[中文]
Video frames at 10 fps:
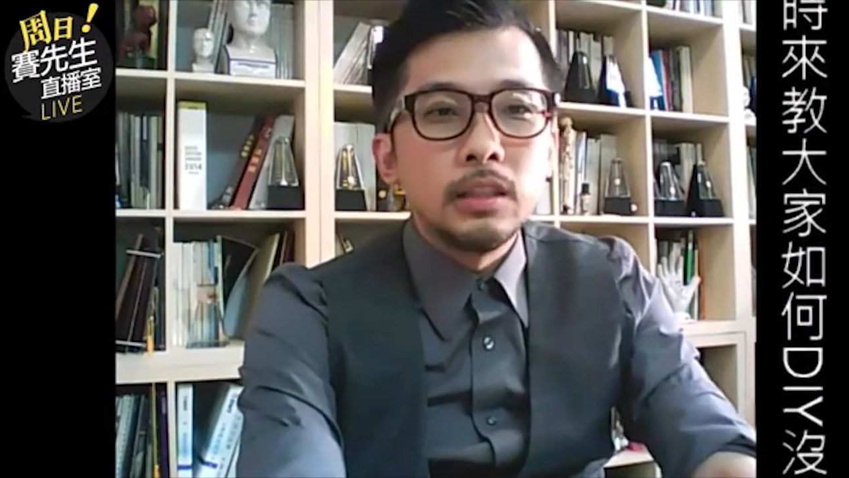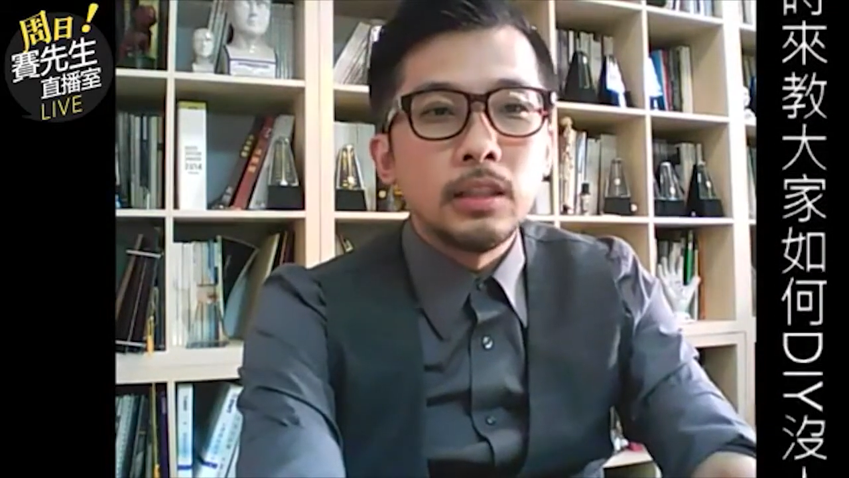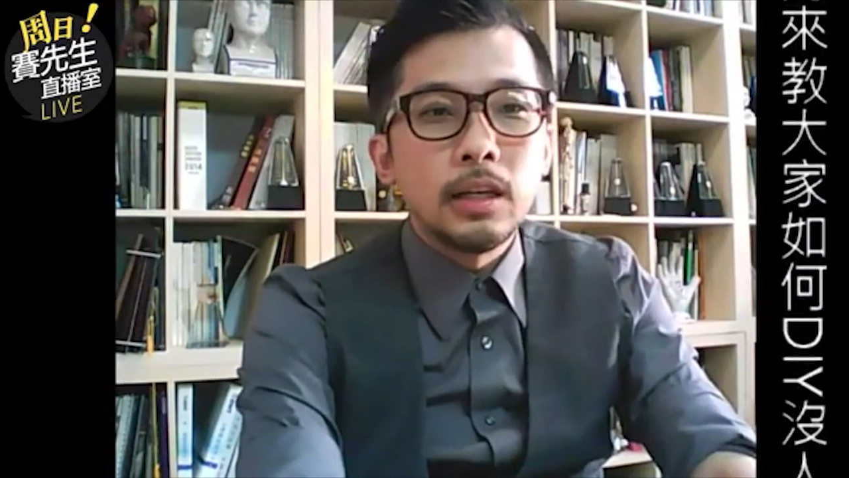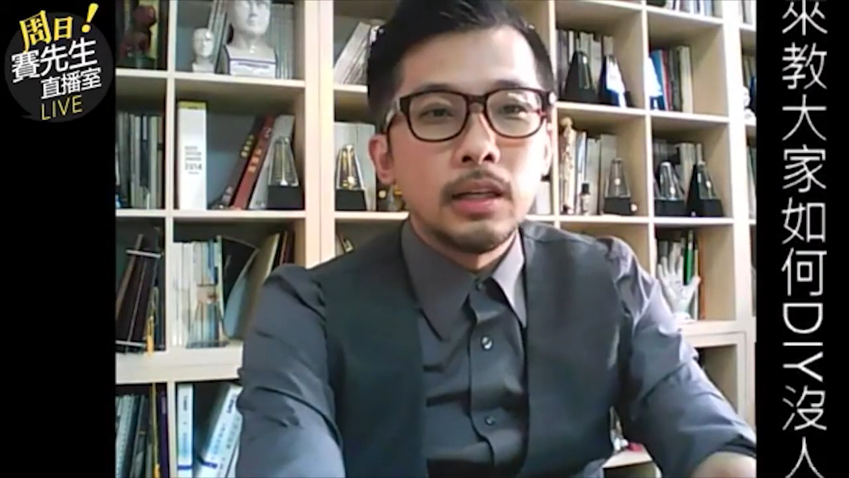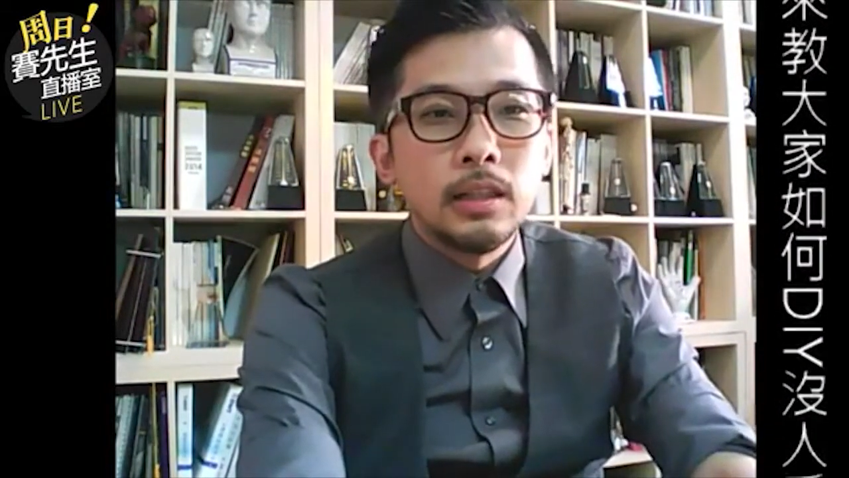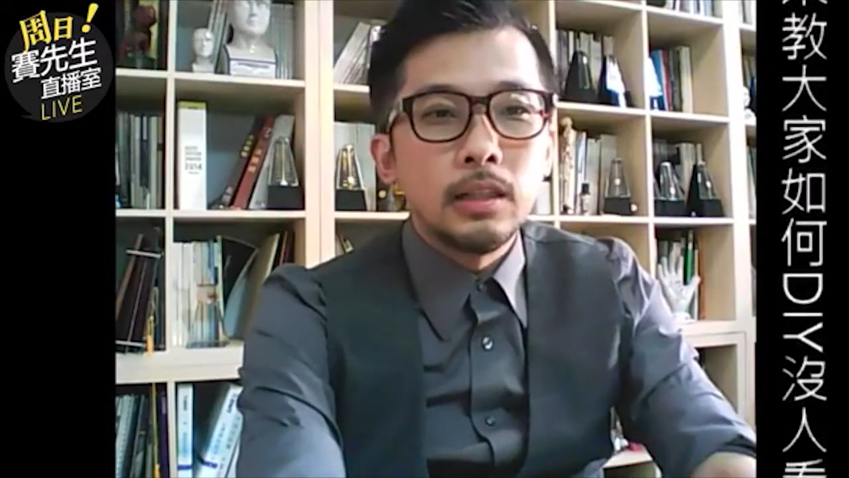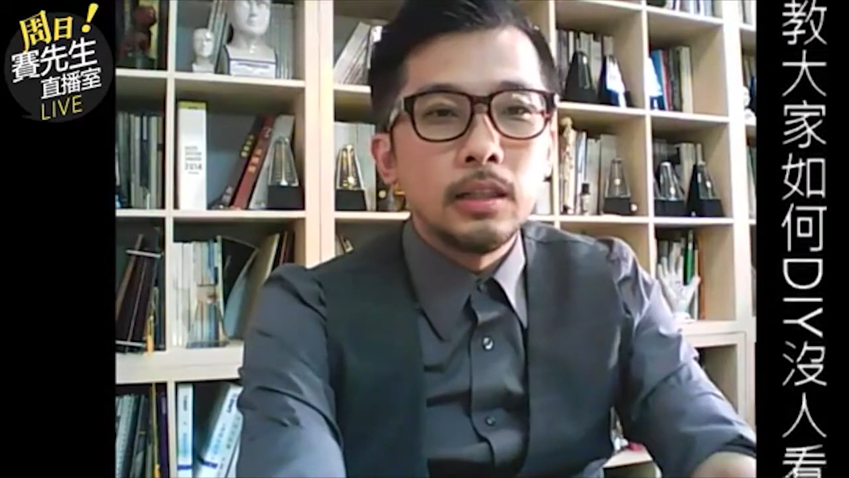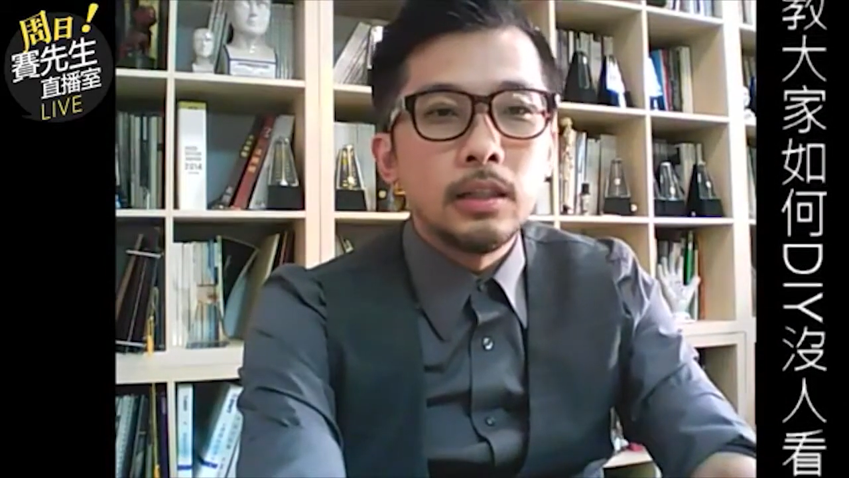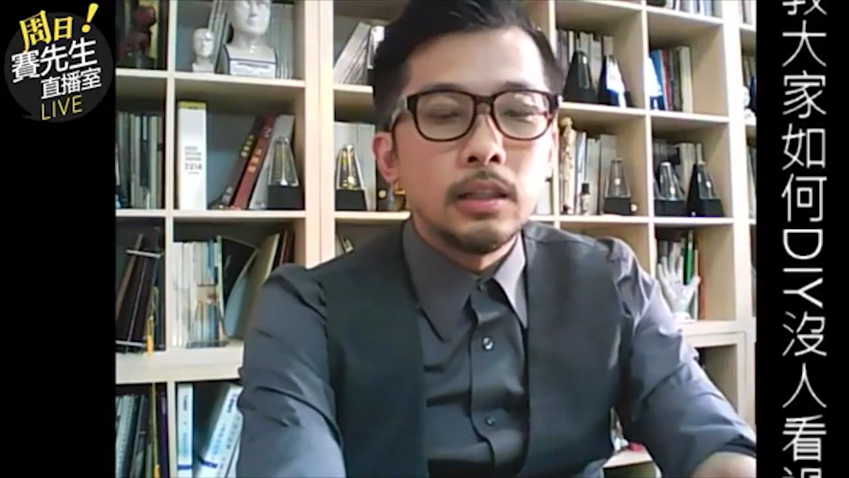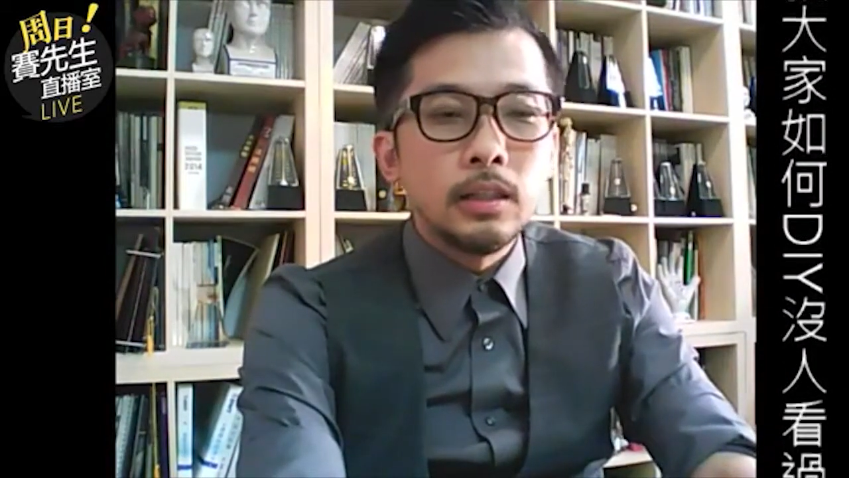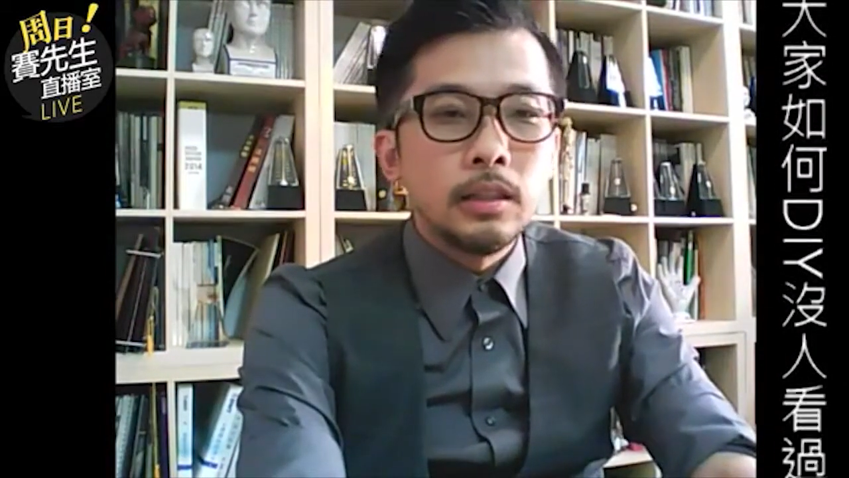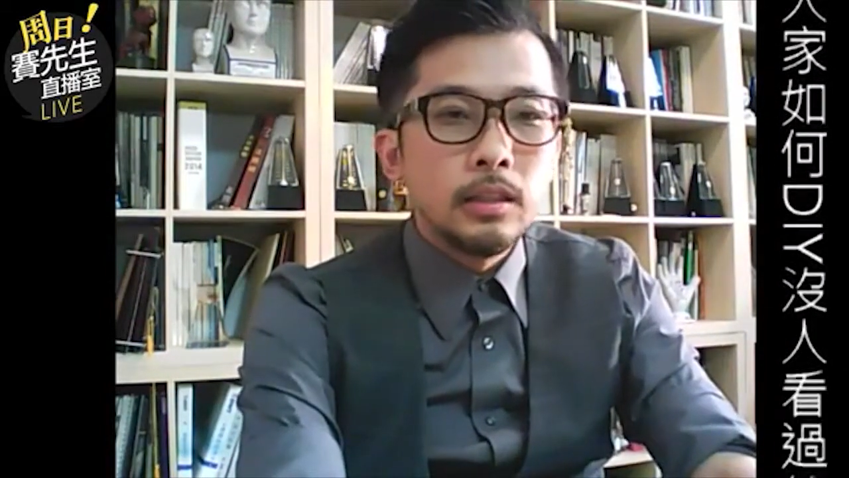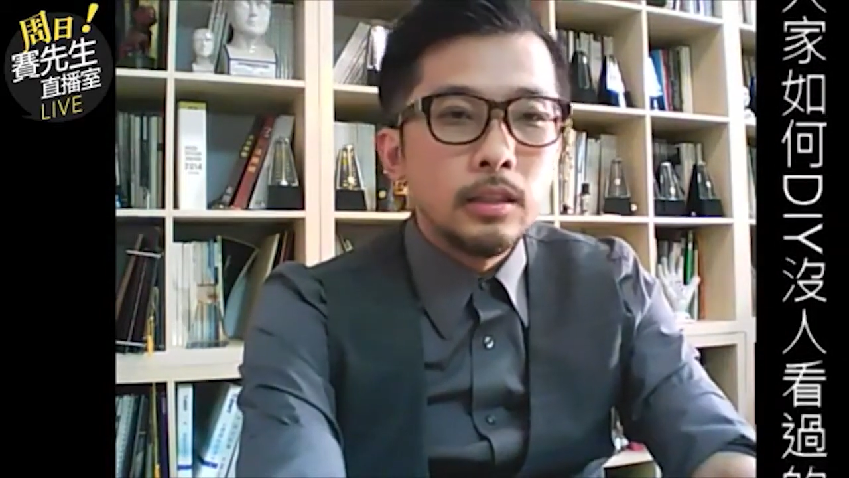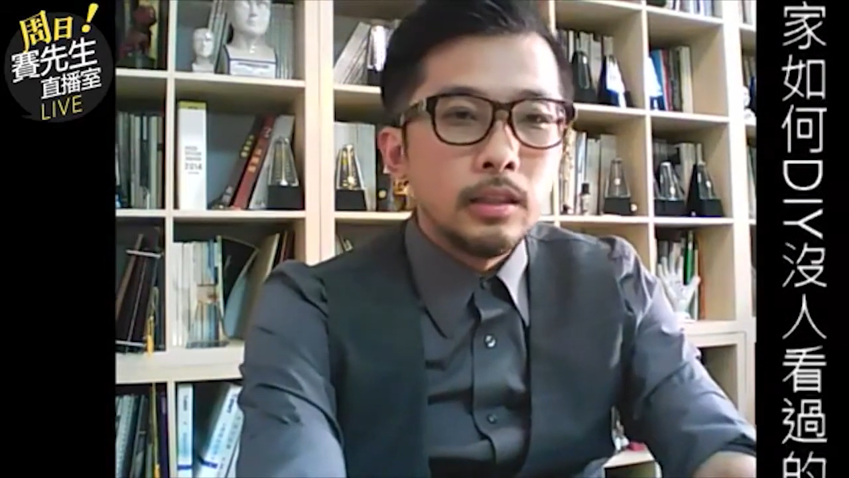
你的那个。